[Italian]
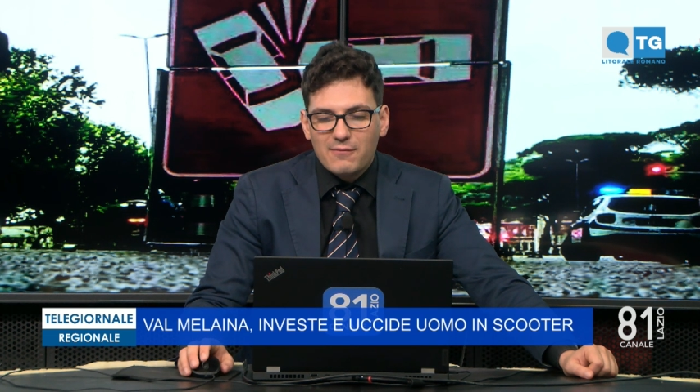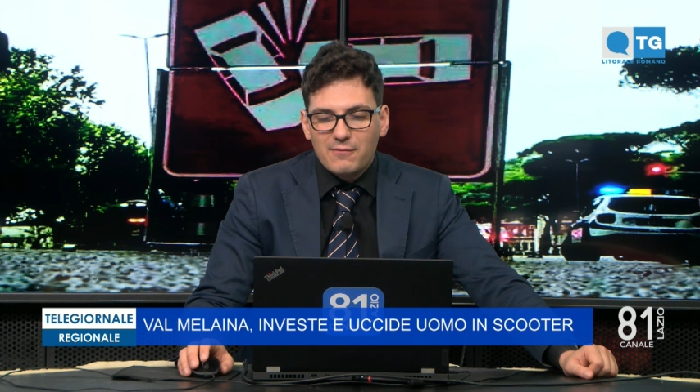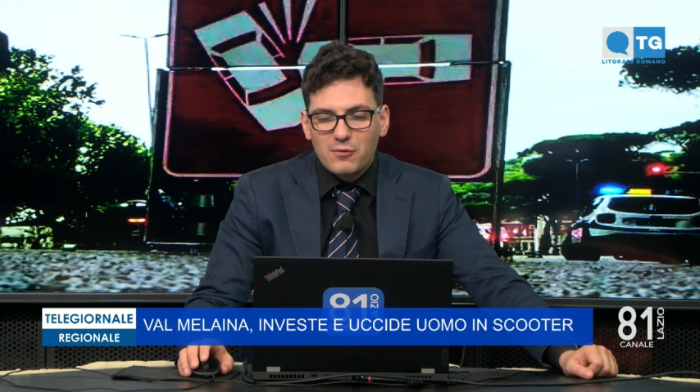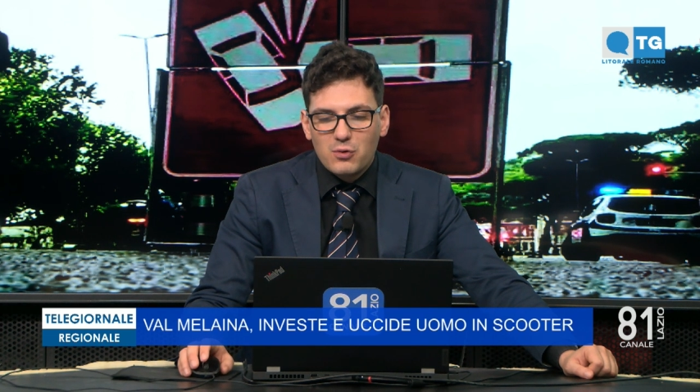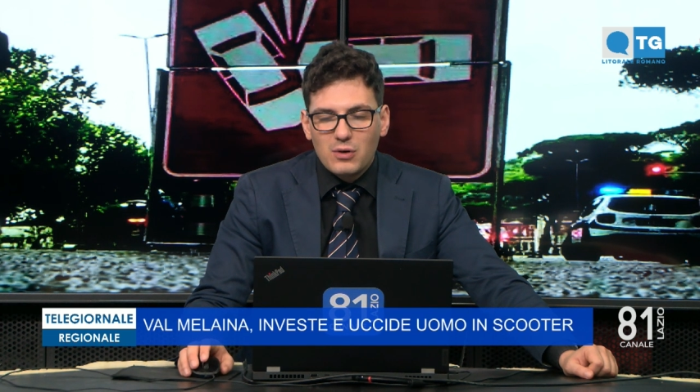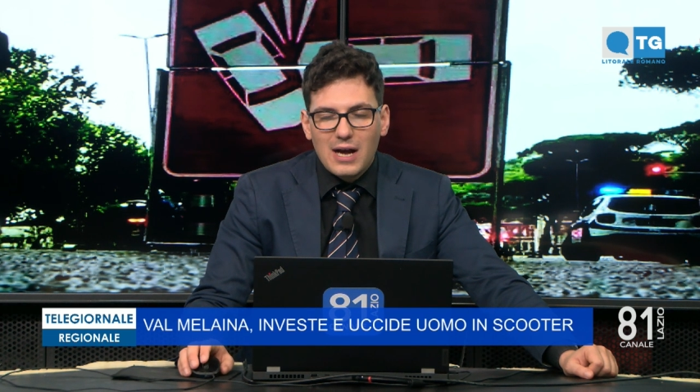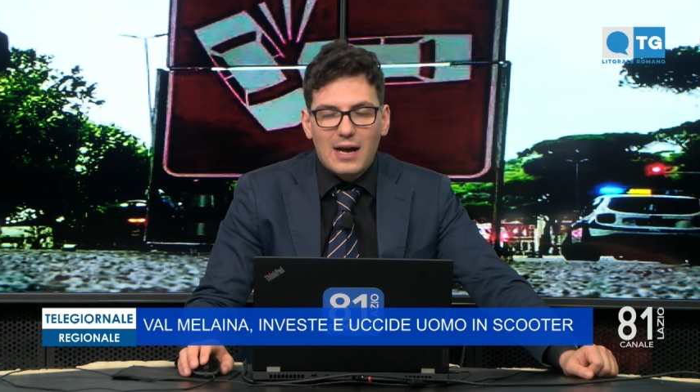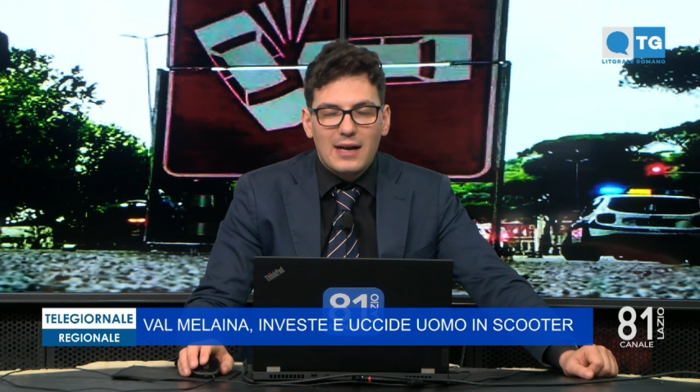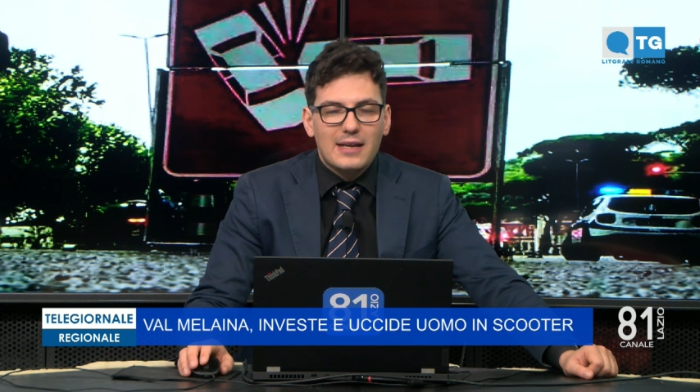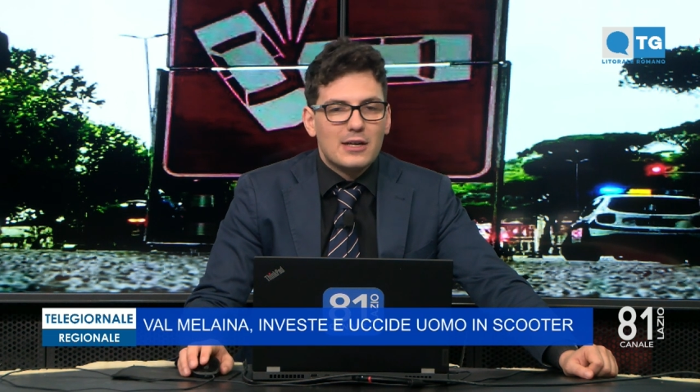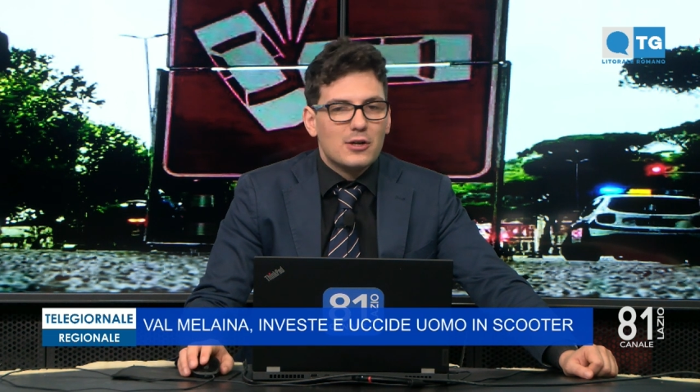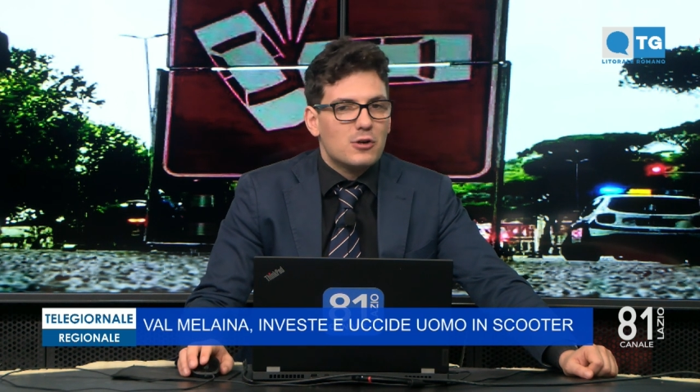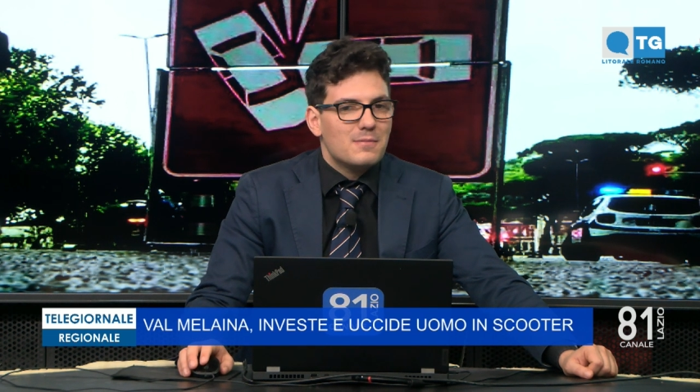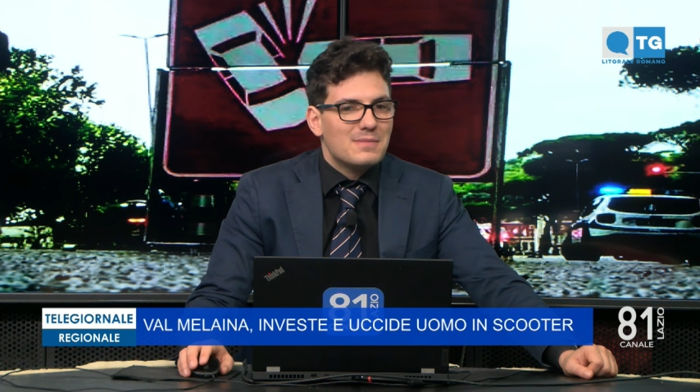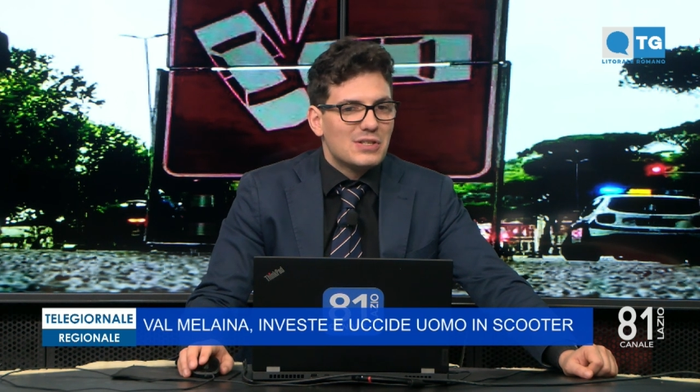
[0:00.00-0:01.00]
fuga
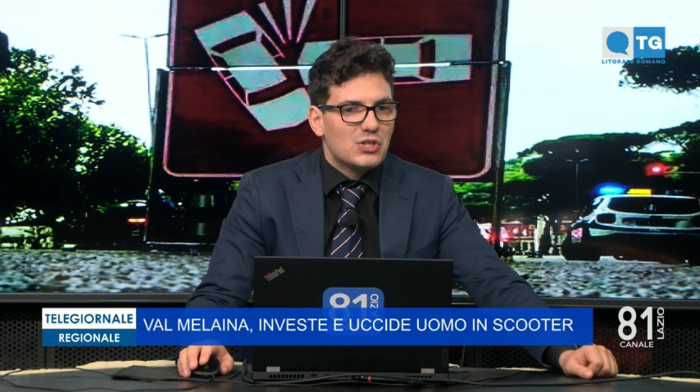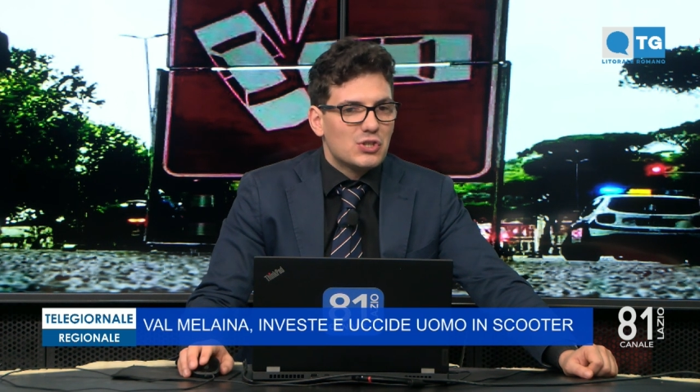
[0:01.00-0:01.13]
e omicidio